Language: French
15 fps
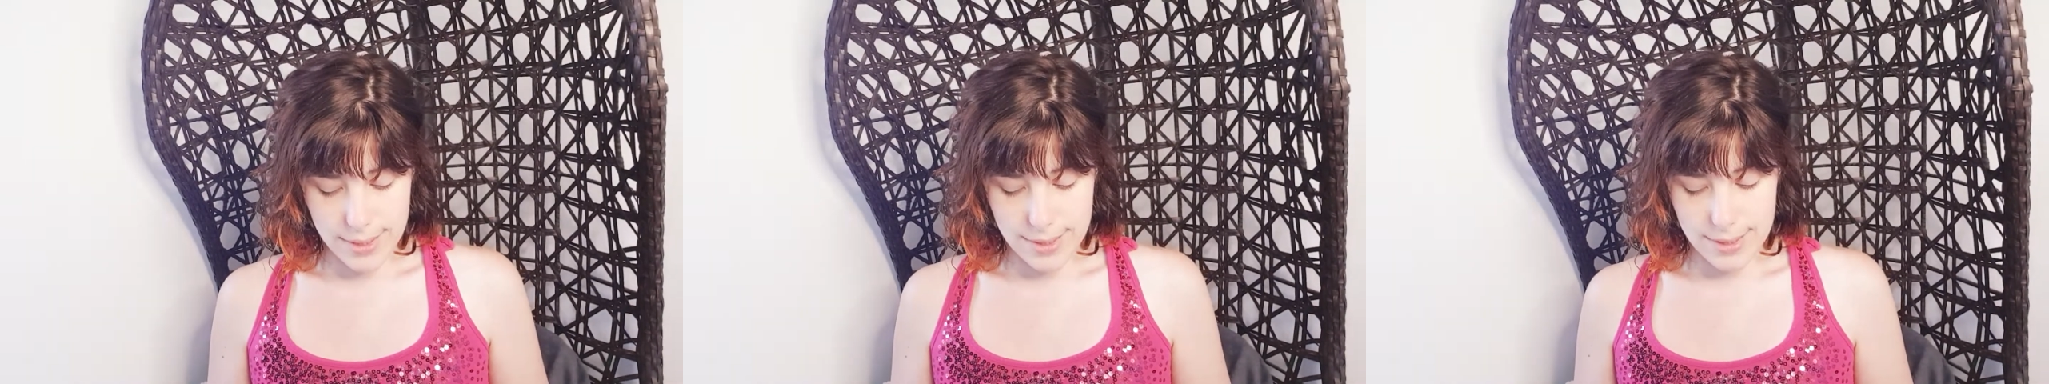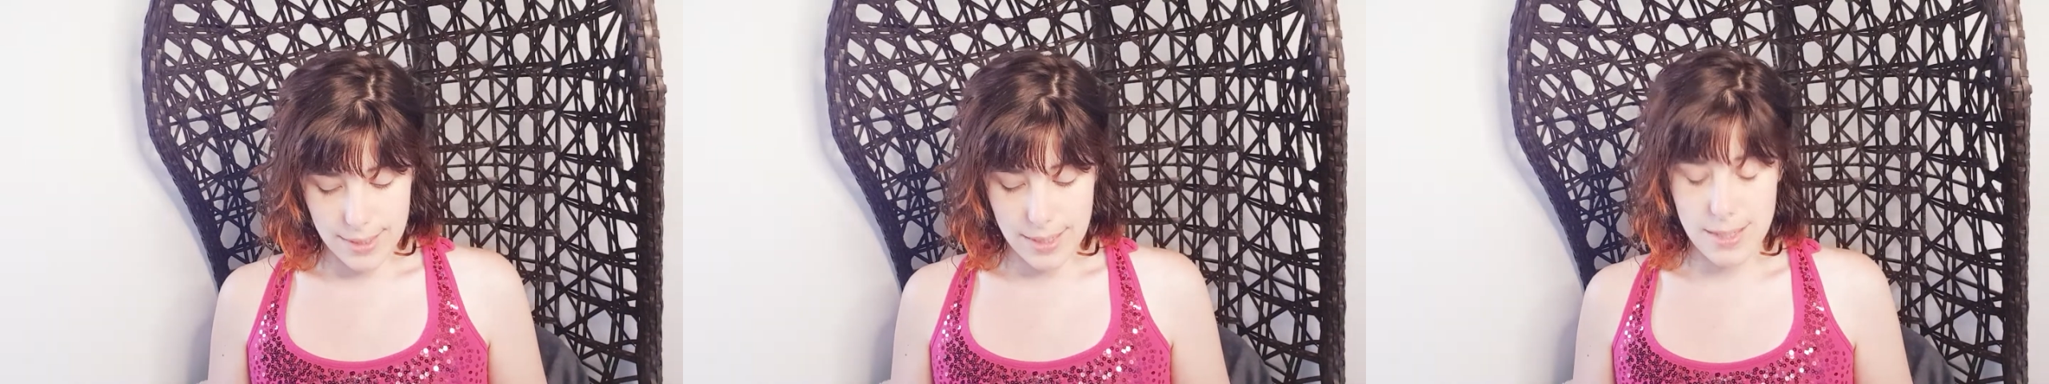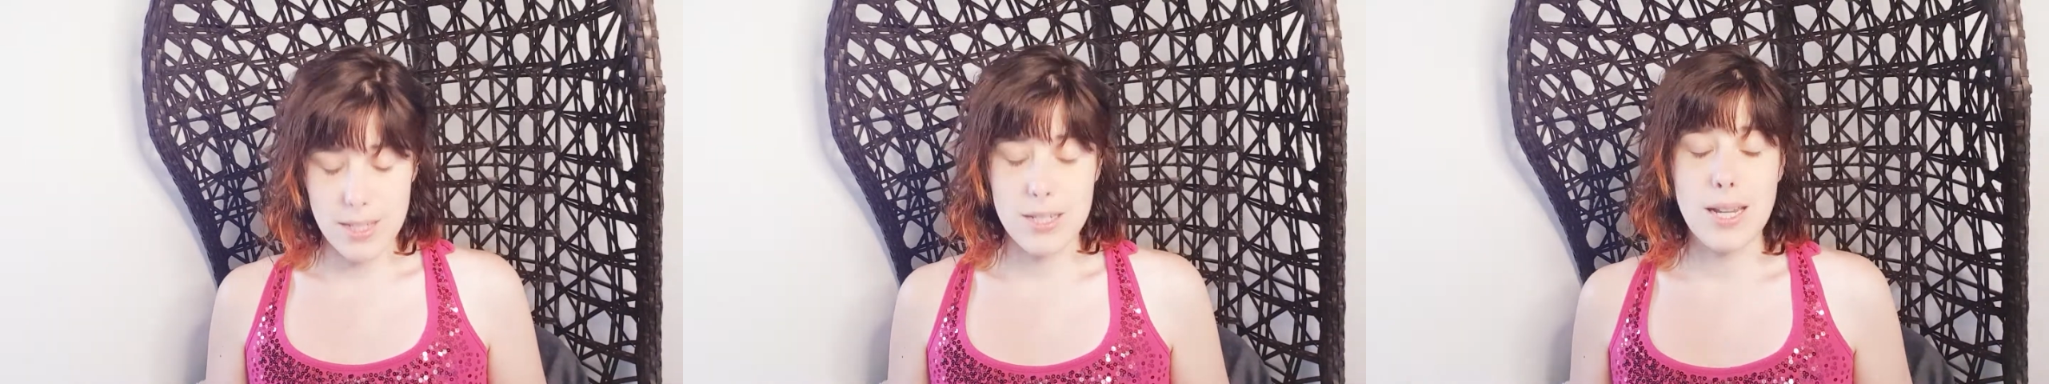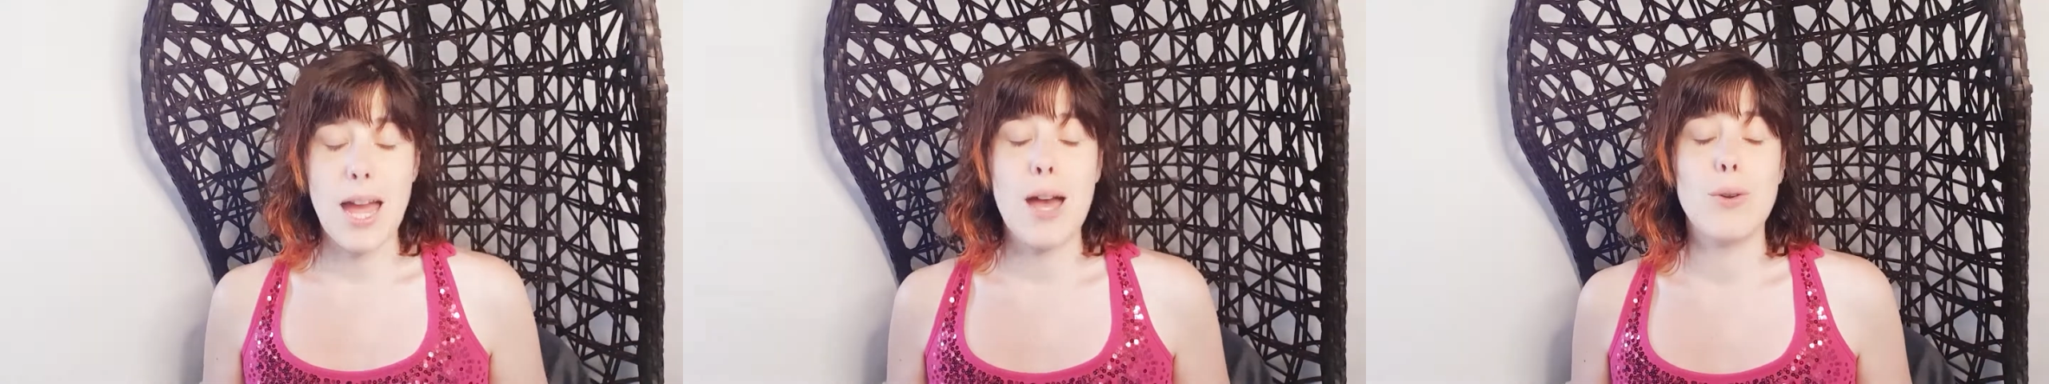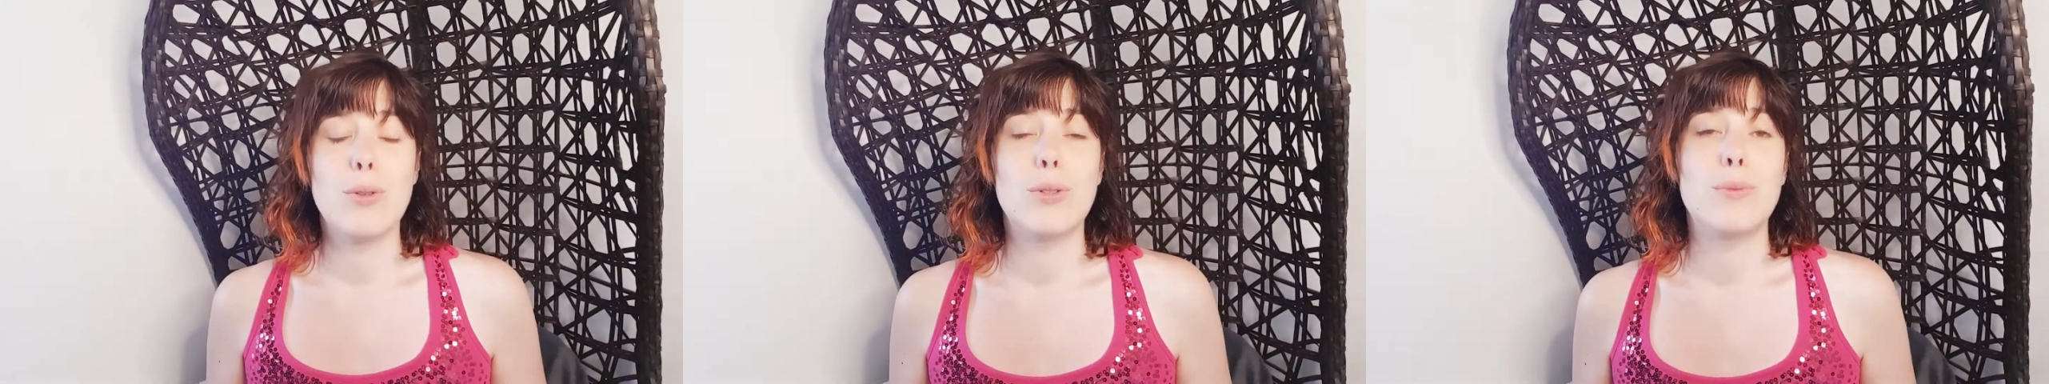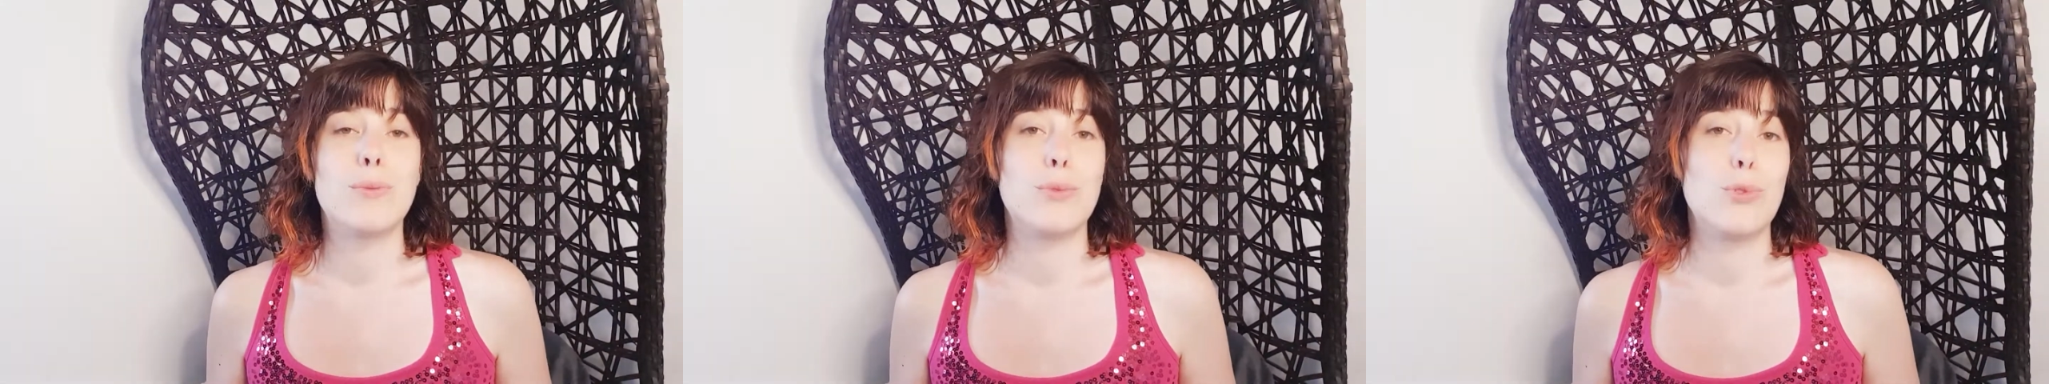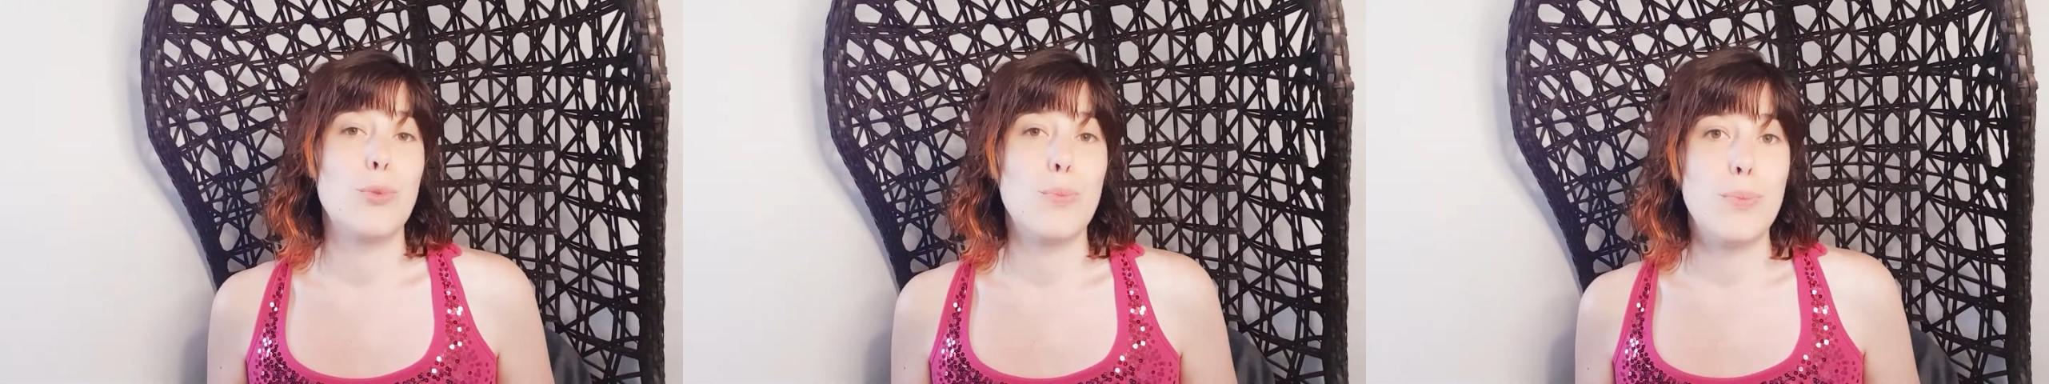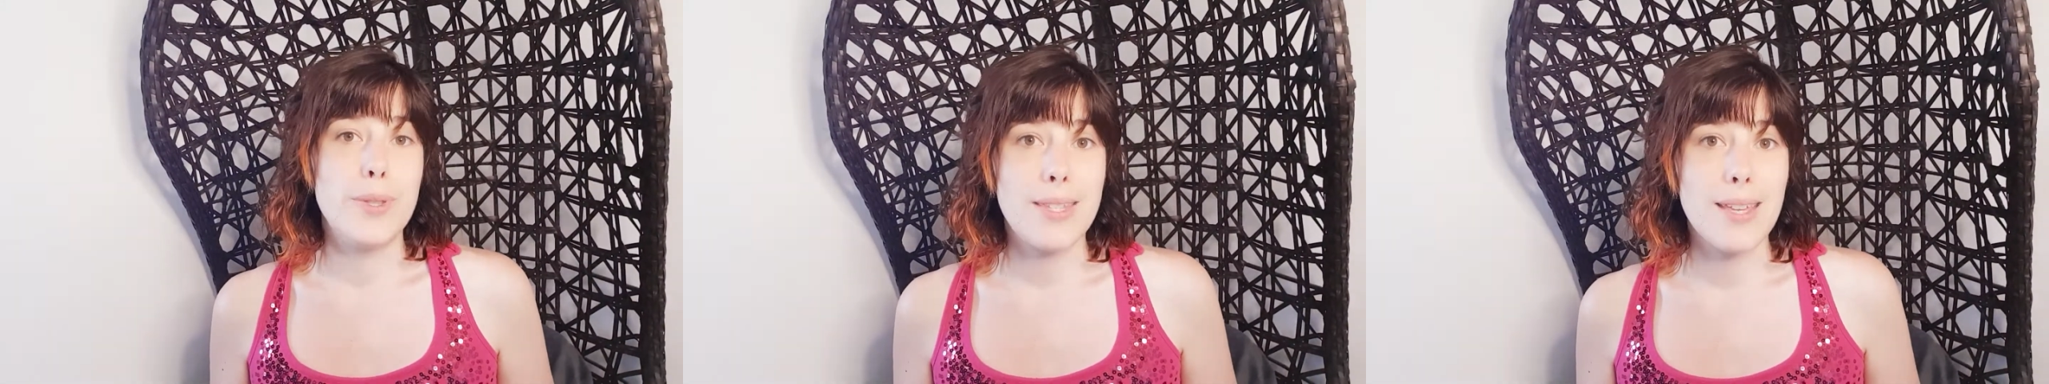c'est déjà de
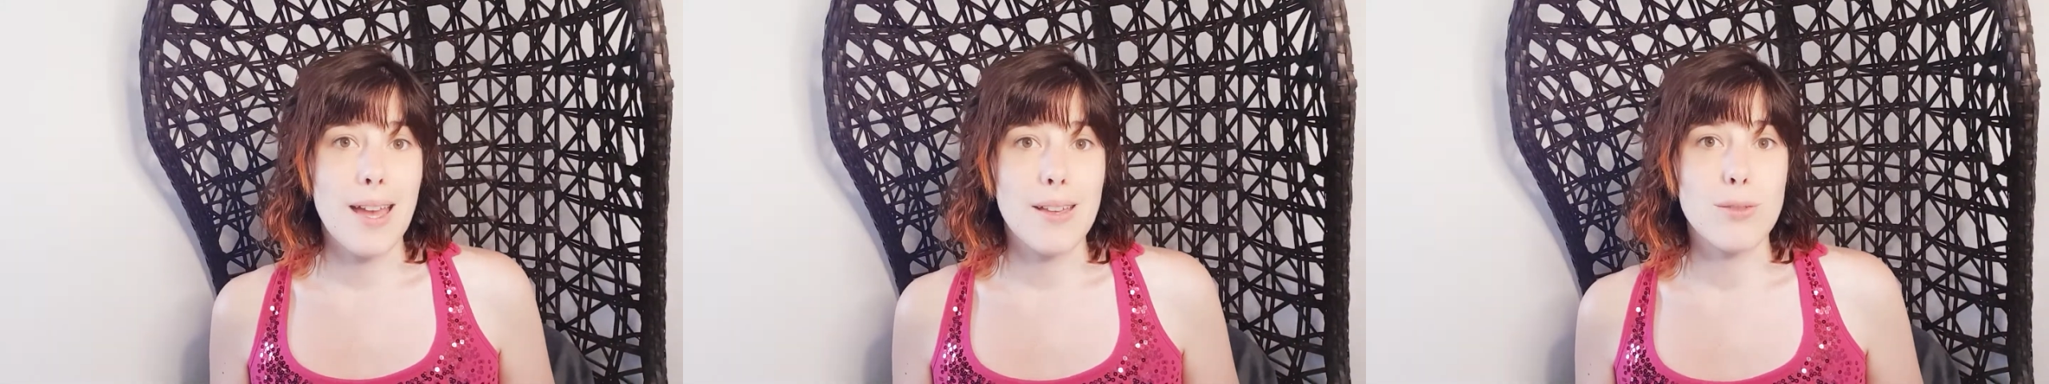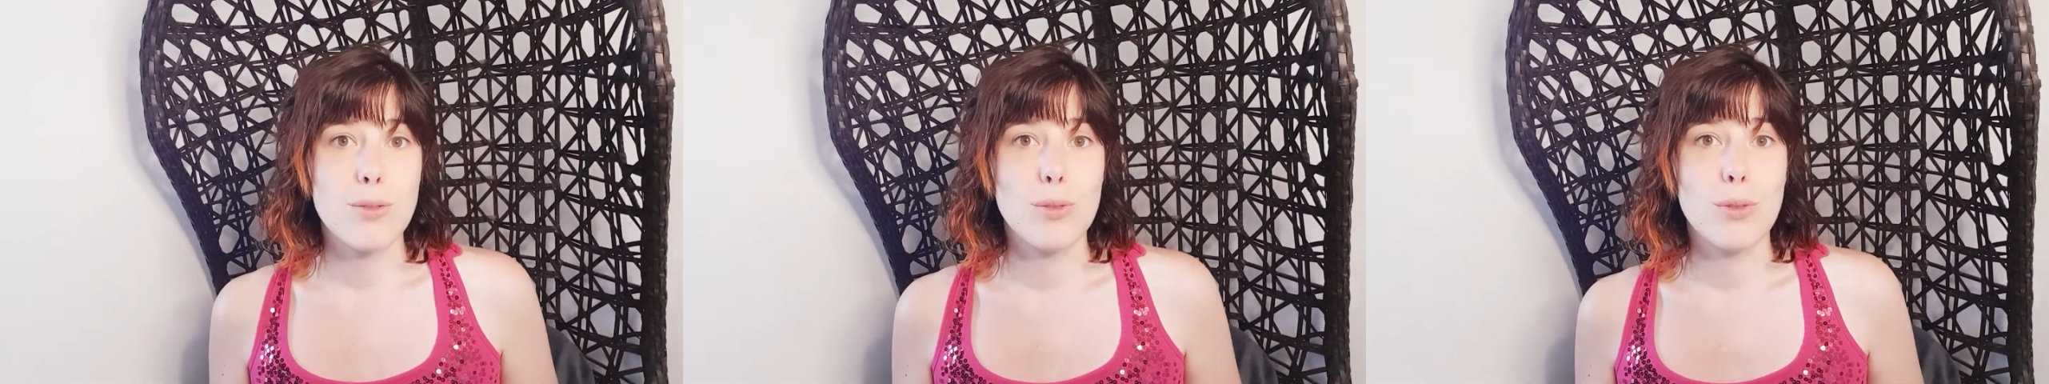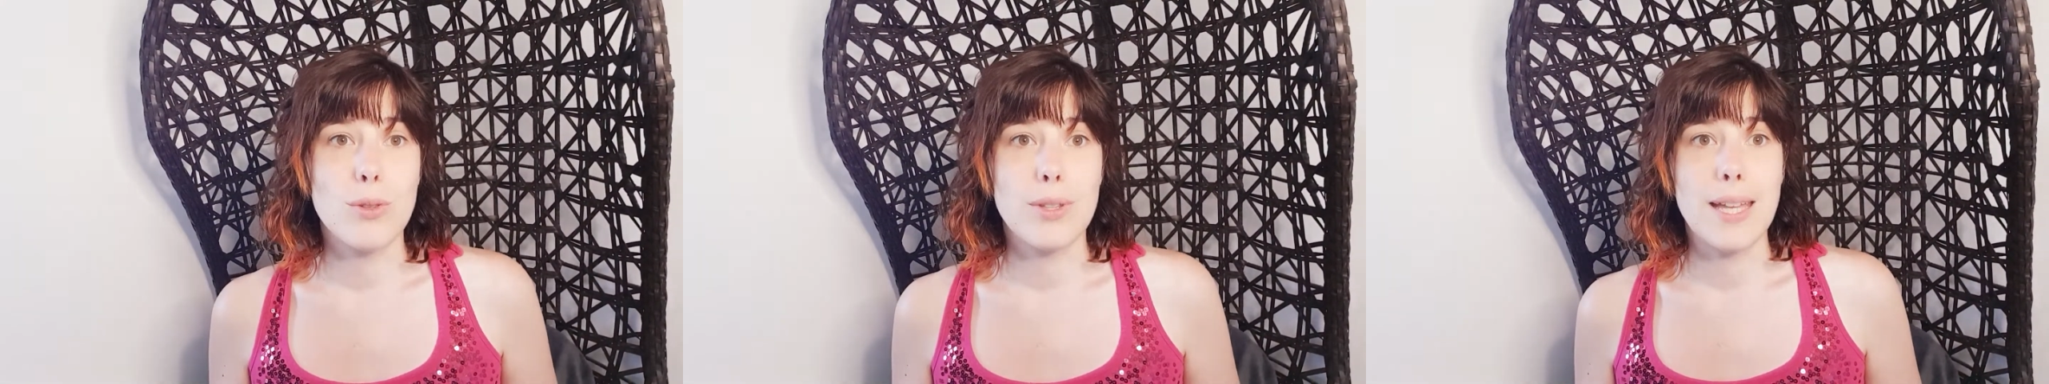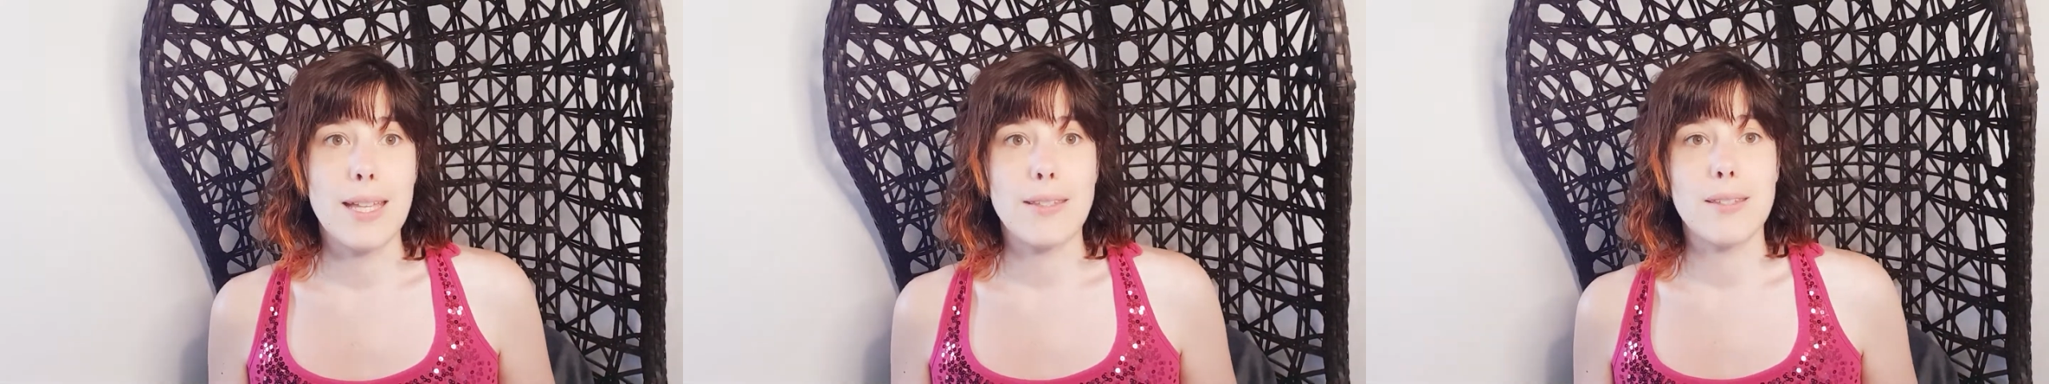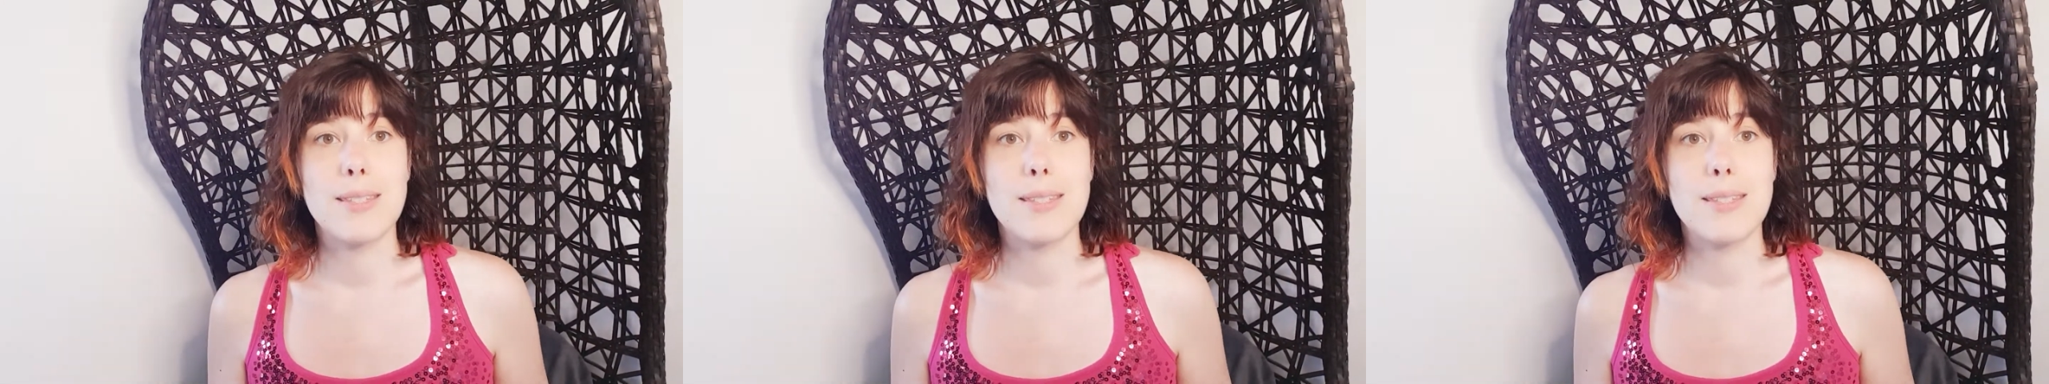bien se connaître,